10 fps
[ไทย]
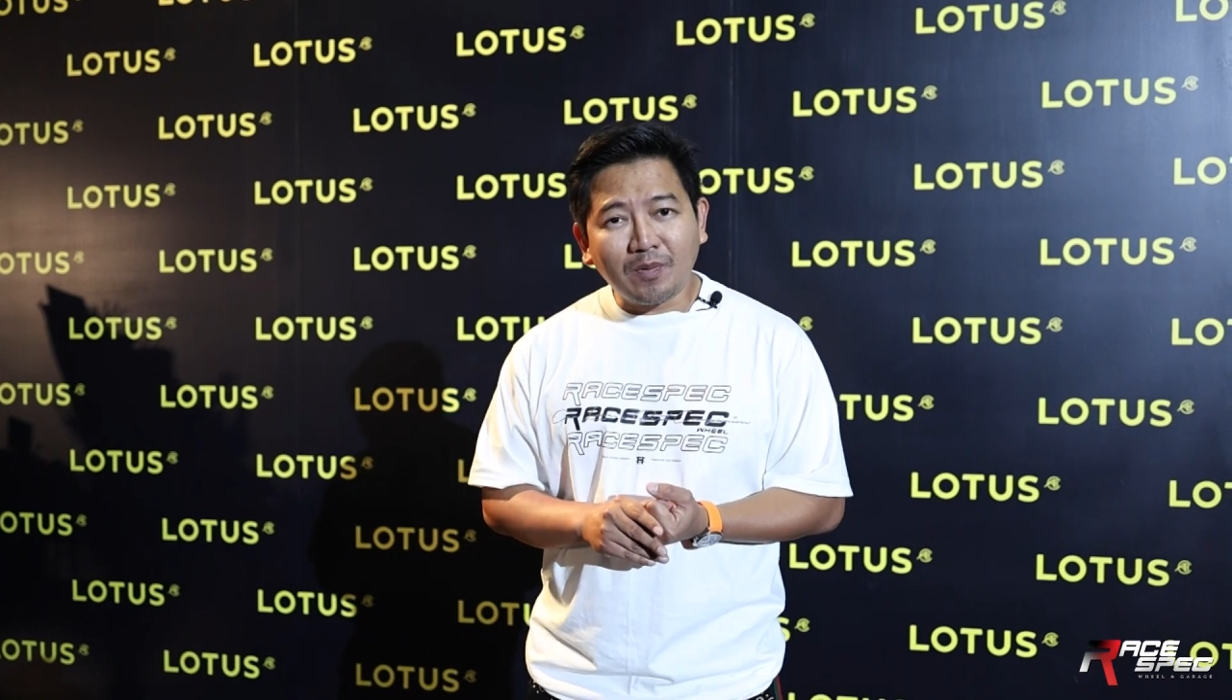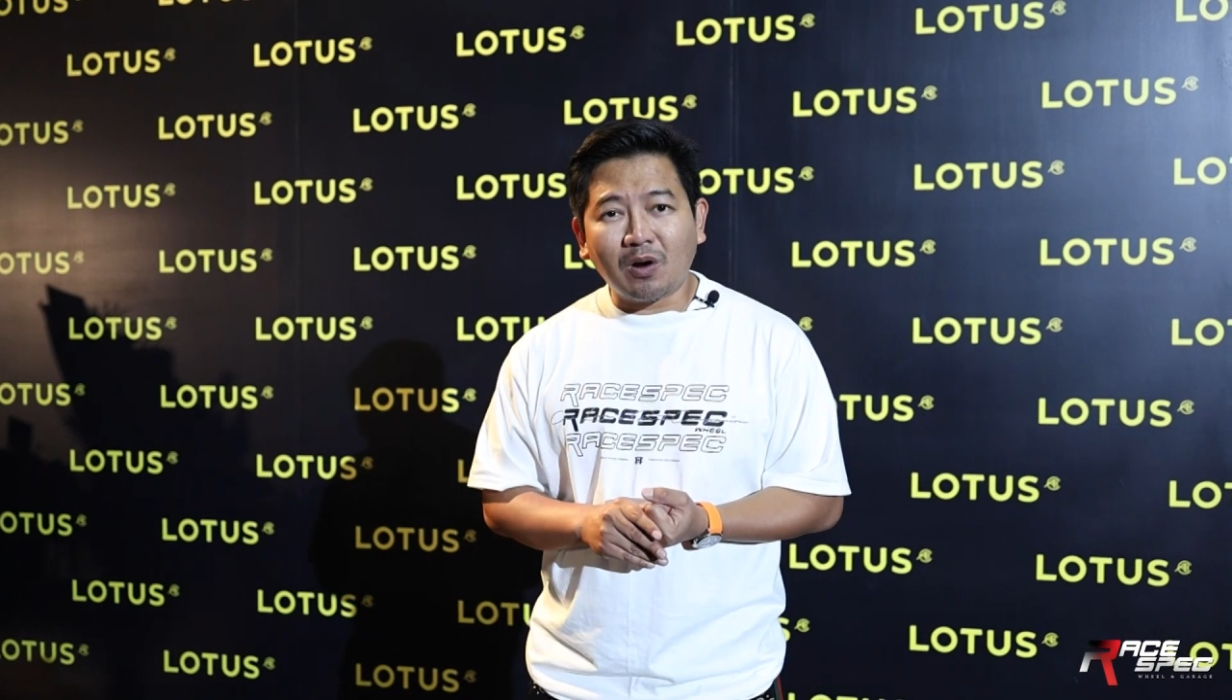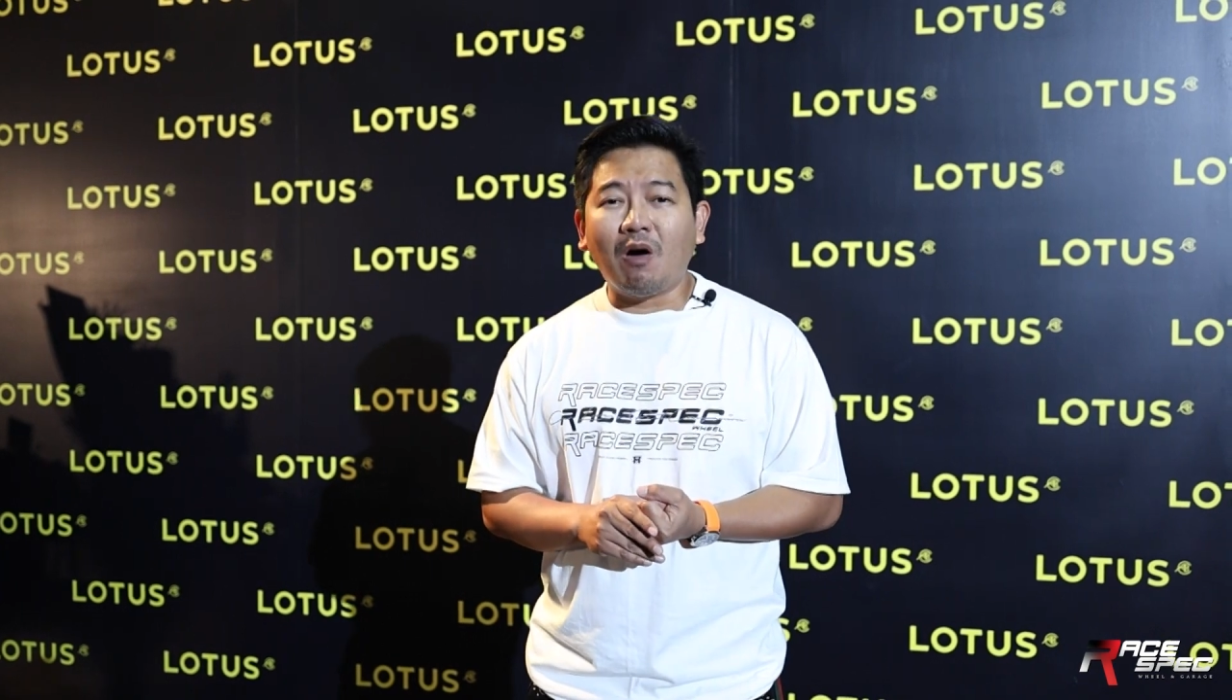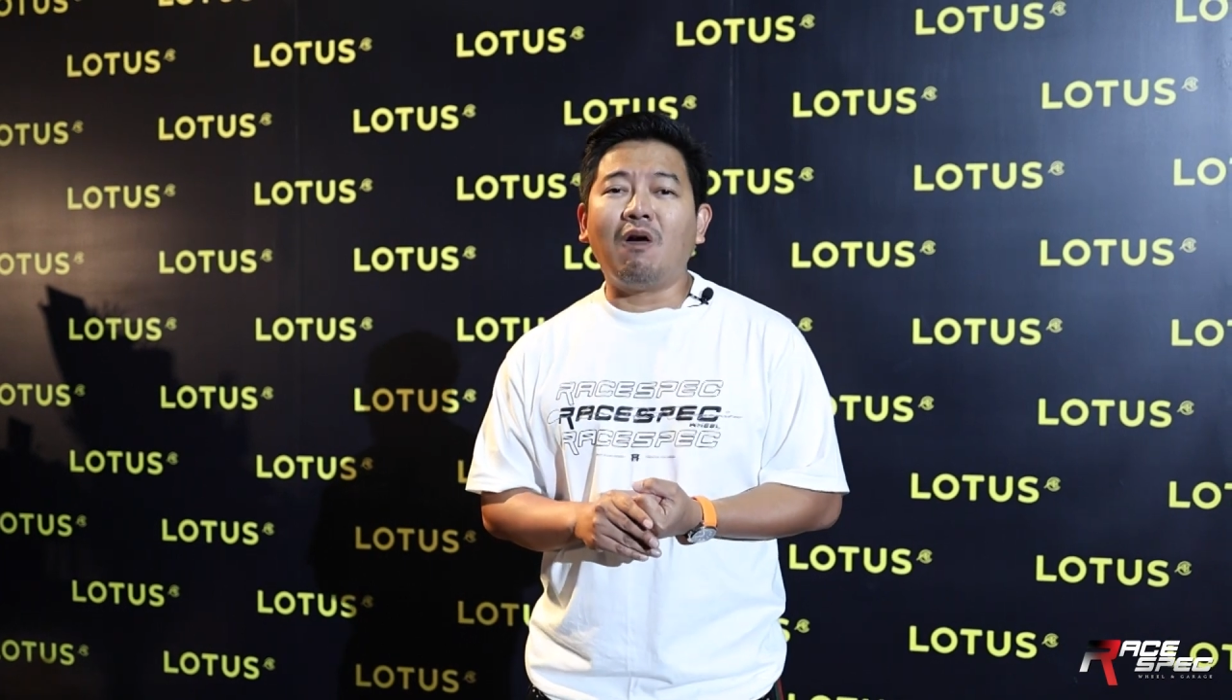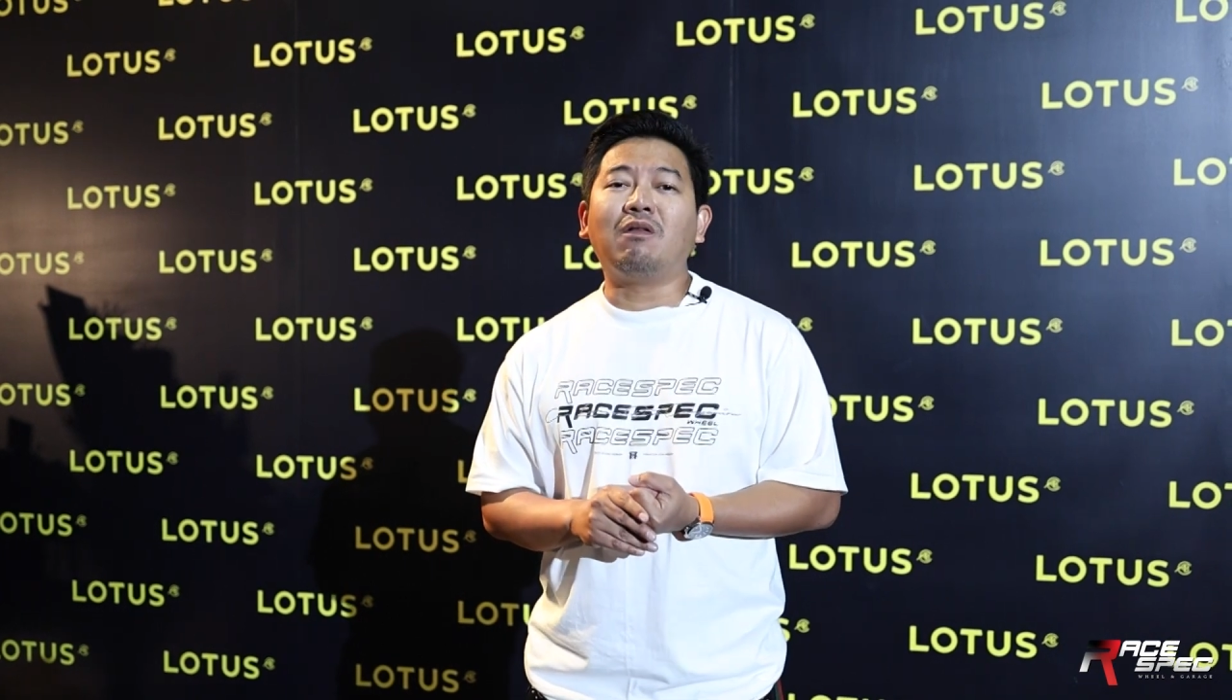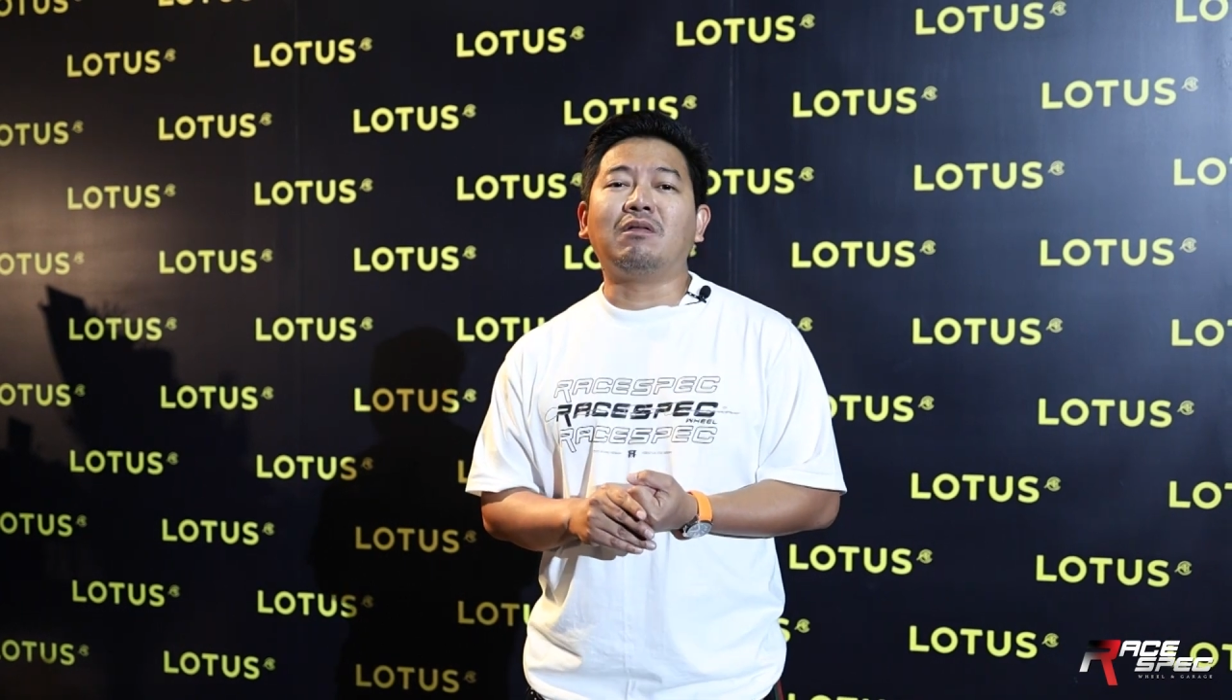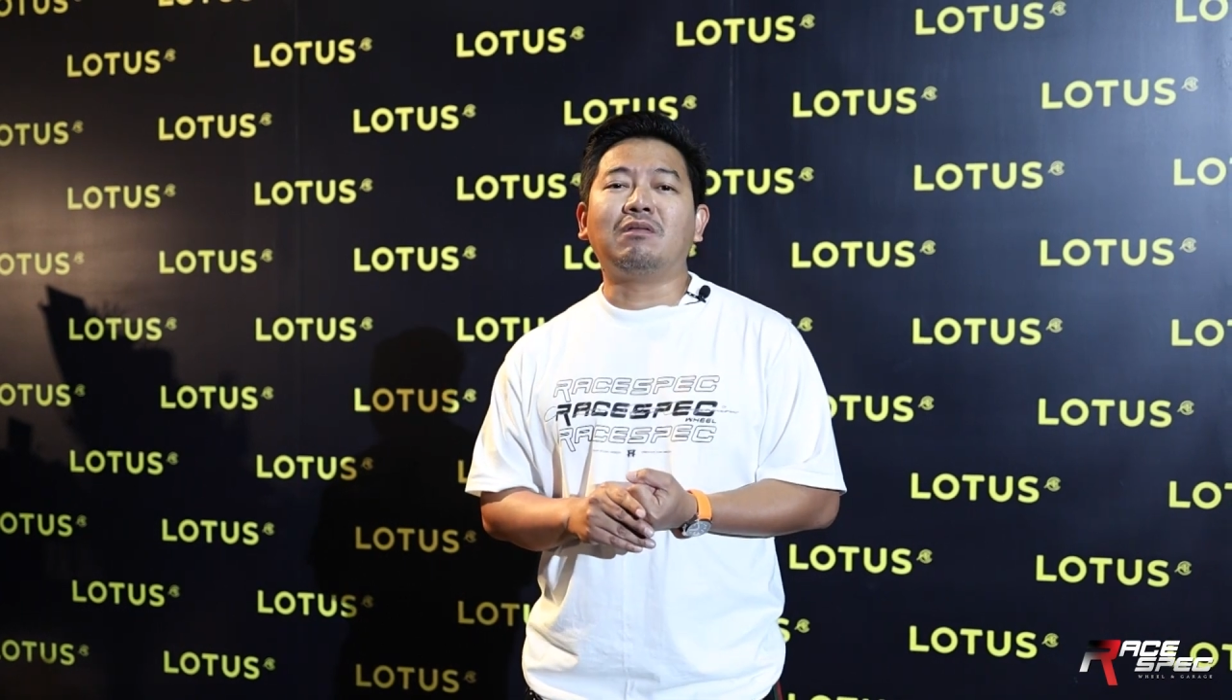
บครอง